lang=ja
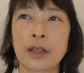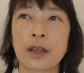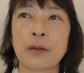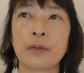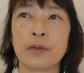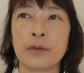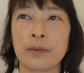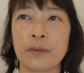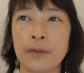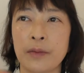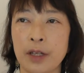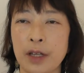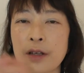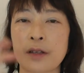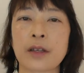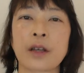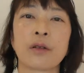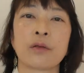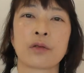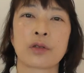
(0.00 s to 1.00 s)
多分皆
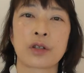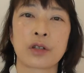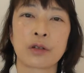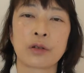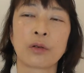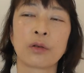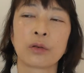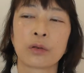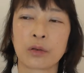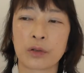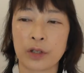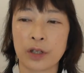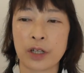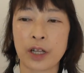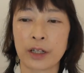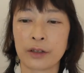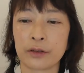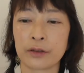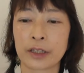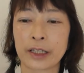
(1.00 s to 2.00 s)
さんを知ることに
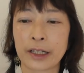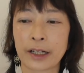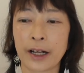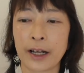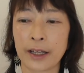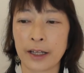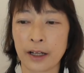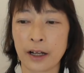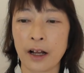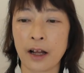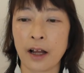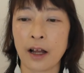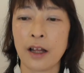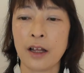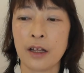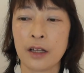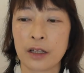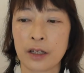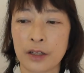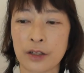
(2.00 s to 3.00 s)
なる機会が
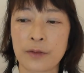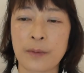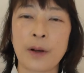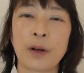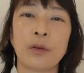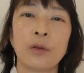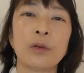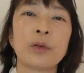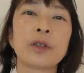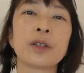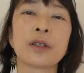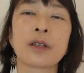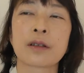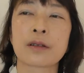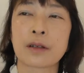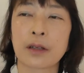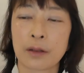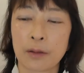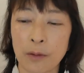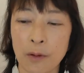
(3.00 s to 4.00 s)
一番多いんで
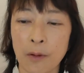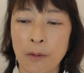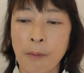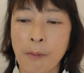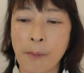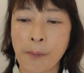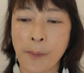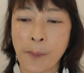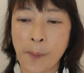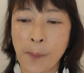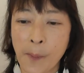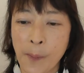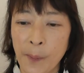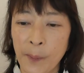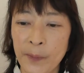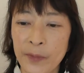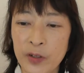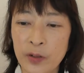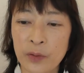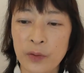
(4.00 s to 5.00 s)
すけど
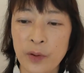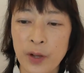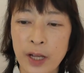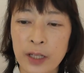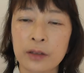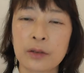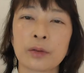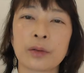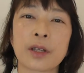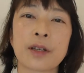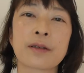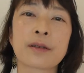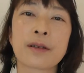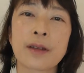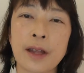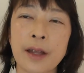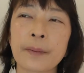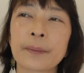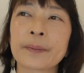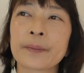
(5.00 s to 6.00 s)
その後です
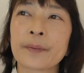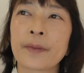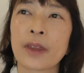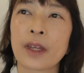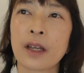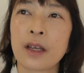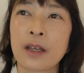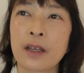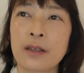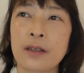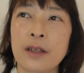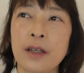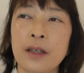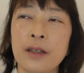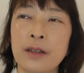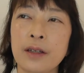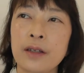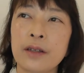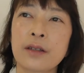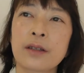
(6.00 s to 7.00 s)
ね
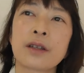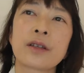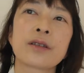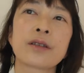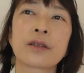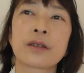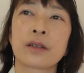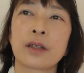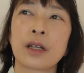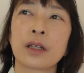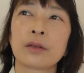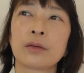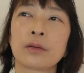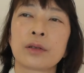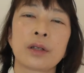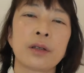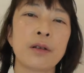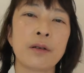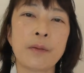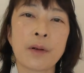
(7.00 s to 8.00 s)
SNS で知った後
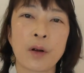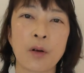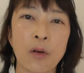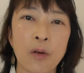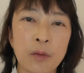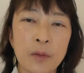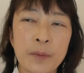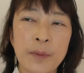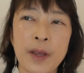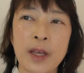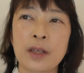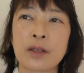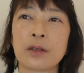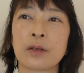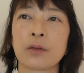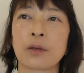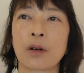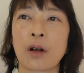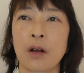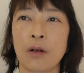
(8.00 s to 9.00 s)
例えばホームページ
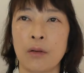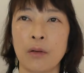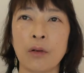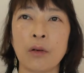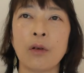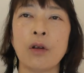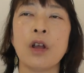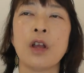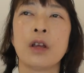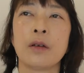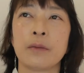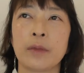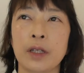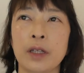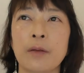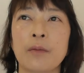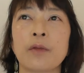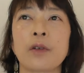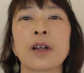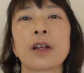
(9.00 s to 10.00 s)
とかを見
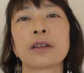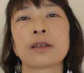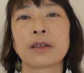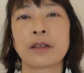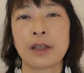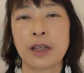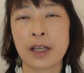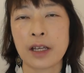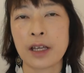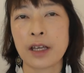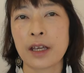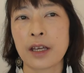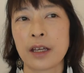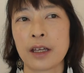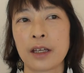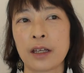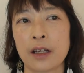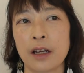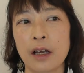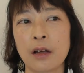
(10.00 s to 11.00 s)
てもらって
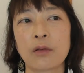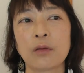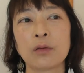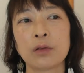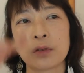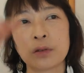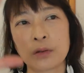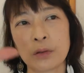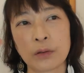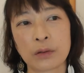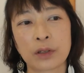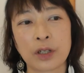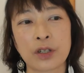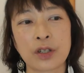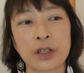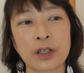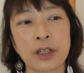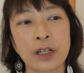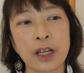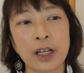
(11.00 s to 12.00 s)
あこの人って
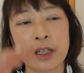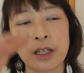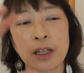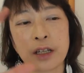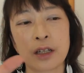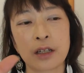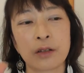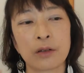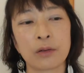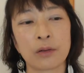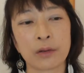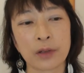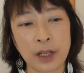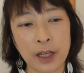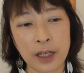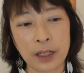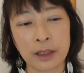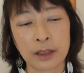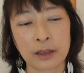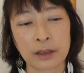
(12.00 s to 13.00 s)
信頼できるよ
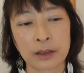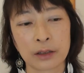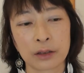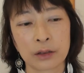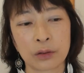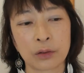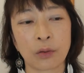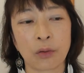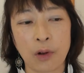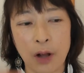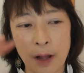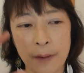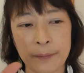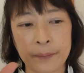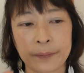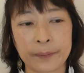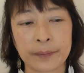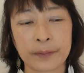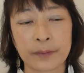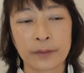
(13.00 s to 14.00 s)
ねと
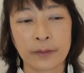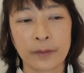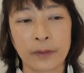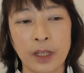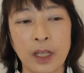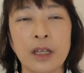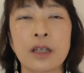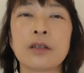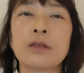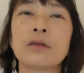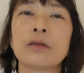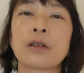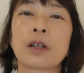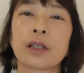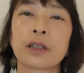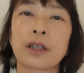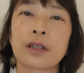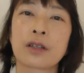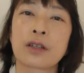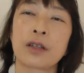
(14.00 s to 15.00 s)
かっていう
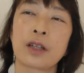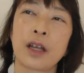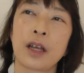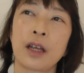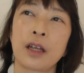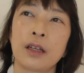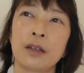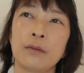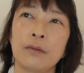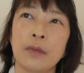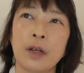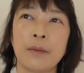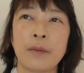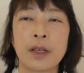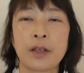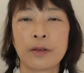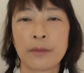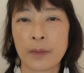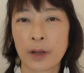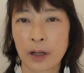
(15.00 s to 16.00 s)
形で、まあ、
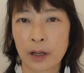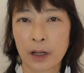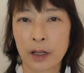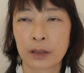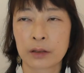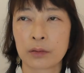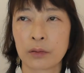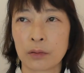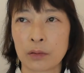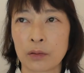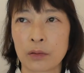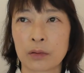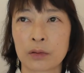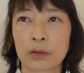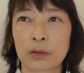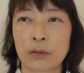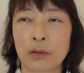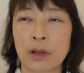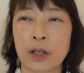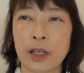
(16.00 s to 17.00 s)
メルマガ登
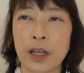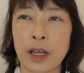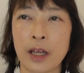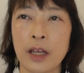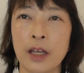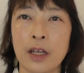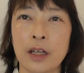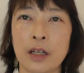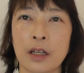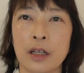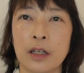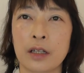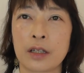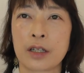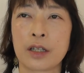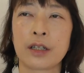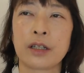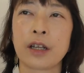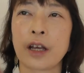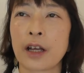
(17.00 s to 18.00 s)
録とかで
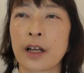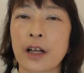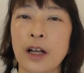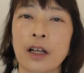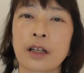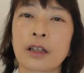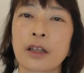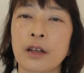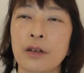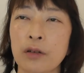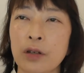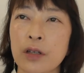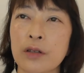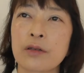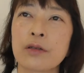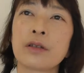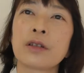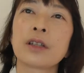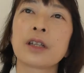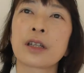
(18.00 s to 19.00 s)
信頼関係を
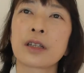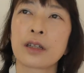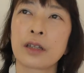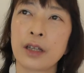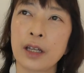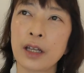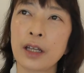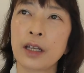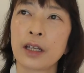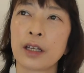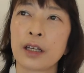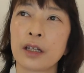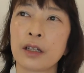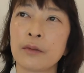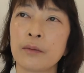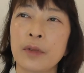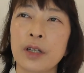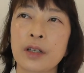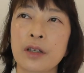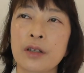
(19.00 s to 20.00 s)
築いてって、
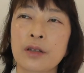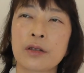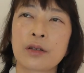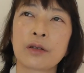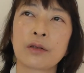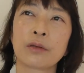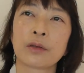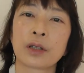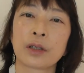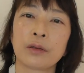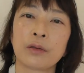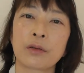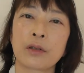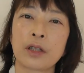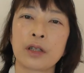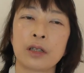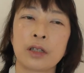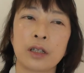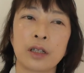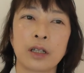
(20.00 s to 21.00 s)
まあ、必要な
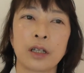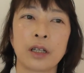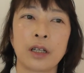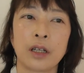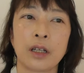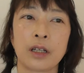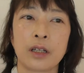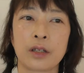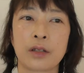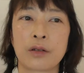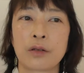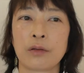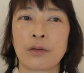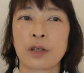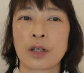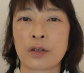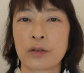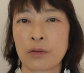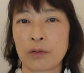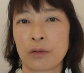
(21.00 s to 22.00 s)
時に必要
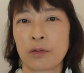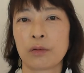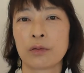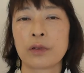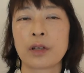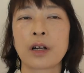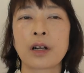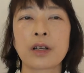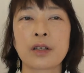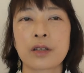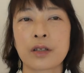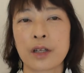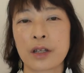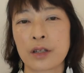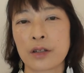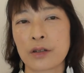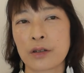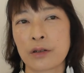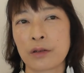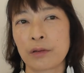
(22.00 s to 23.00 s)
な情報を流して
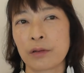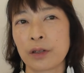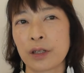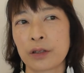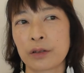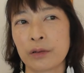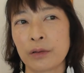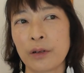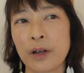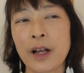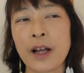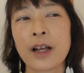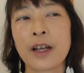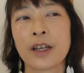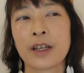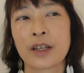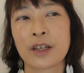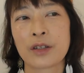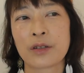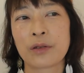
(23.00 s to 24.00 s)
必要な人が
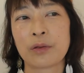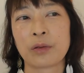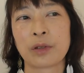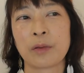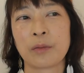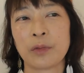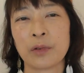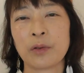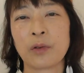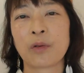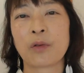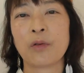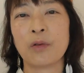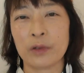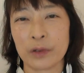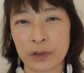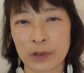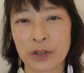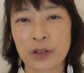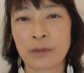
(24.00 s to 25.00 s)
必要なものを
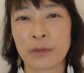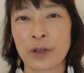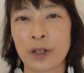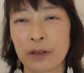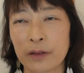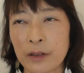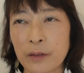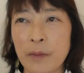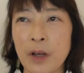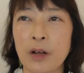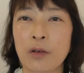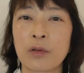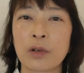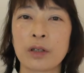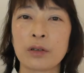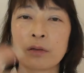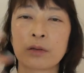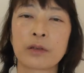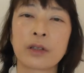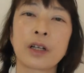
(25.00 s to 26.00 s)
購入してもらうってまあこ
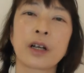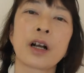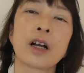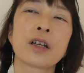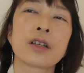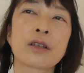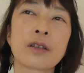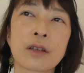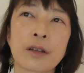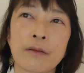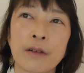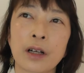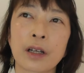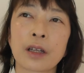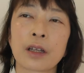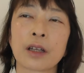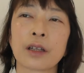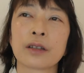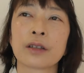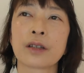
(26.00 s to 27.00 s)
れの繰り返しなわ
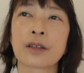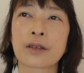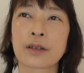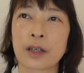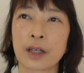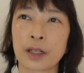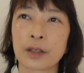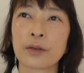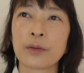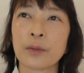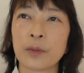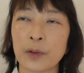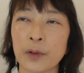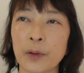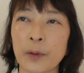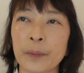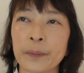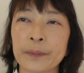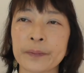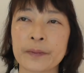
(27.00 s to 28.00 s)
けなんですけれど
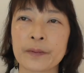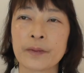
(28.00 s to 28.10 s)
も